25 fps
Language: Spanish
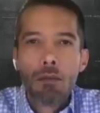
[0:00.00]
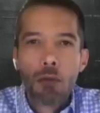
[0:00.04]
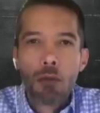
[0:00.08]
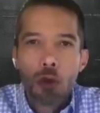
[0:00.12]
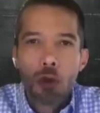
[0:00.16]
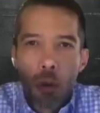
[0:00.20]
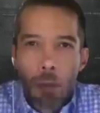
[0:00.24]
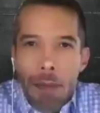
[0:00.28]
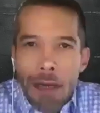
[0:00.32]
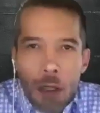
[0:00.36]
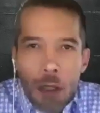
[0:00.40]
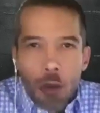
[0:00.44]

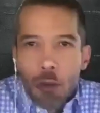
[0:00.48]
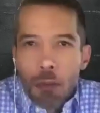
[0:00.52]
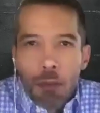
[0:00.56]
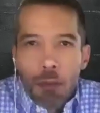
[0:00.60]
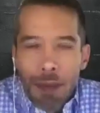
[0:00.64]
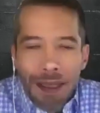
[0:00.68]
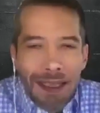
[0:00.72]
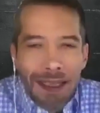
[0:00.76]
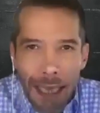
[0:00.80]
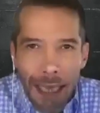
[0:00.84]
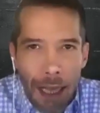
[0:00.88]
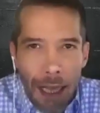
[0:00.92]
mucho menos
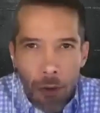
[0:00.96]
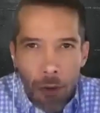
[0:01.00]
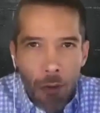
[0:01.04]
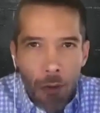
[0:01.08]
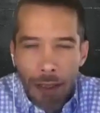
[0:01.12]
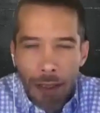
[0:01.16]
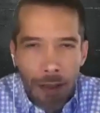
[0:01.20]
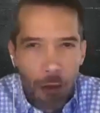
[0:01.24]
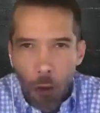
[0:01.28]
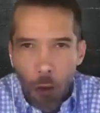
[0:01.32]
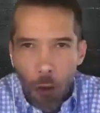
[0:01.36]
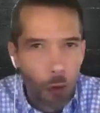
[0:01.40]

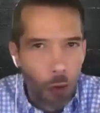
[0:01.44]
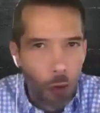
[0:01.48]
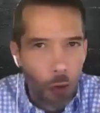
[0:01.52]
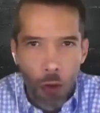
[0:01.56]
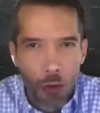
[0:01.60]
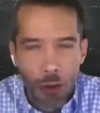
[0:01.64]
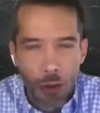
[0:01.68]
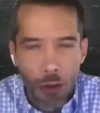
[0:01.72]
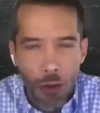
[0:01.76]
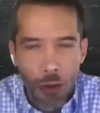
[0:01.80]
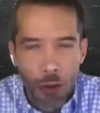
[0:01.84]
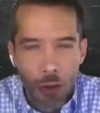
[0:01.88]
pesado en todos
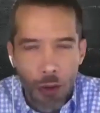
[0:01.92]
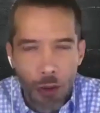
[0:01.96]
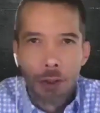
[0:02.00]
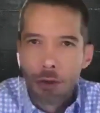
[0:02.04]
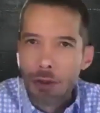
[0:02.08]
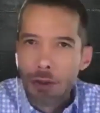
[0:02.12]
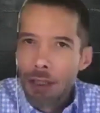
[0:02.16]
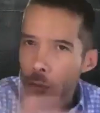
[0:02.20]
los sentidos,